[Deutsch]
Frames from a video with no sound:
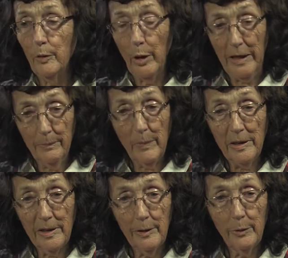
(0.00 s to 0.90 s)

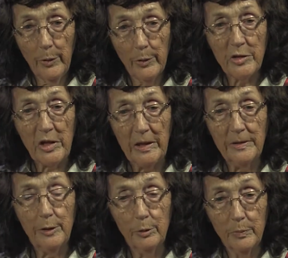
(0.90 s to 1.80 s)
ehemaligen
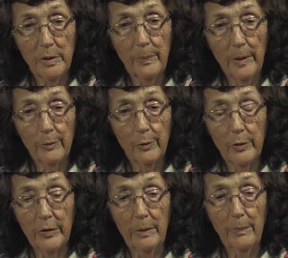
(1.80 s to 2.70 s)
Hörsälen, die umgebaut
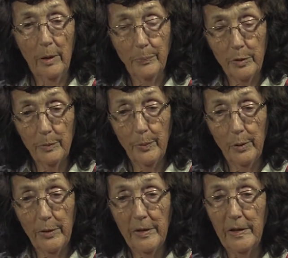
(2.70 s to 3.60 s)
wurden, ja. im
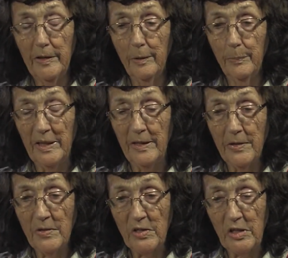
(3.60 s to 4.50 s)
Hauptgebäude, in der
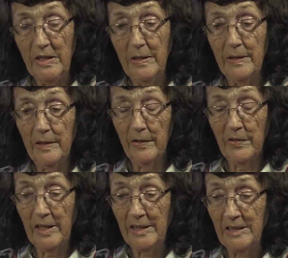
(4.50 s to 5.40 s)
Medizin, in der
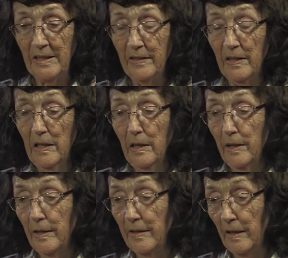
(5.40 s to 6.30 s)
Technik,
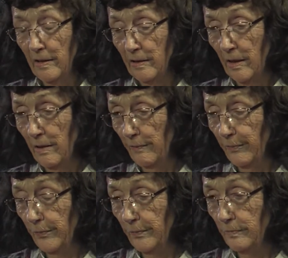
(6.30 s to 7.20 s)
in der
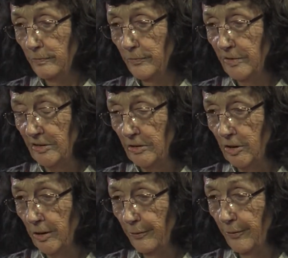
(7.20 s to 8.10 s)

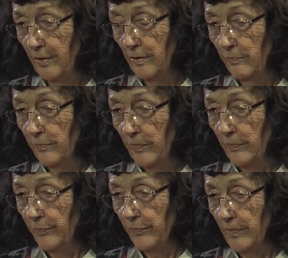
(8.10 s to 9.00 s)
Agrarwissenschaft,
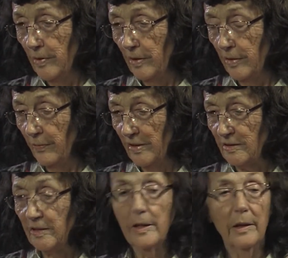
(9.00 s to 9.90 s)
ich weiß
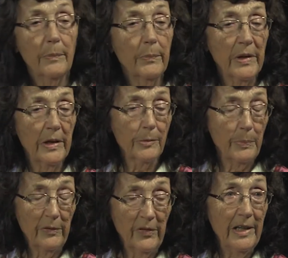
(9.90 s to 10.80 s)
nicht, in der
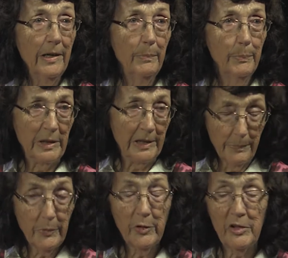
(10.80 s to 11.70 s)
SBW,
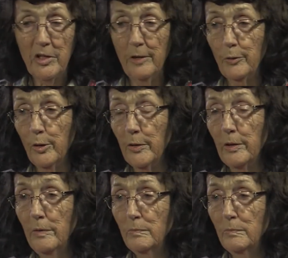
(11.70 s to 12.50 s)
Betriebswirtschaft ja. heute.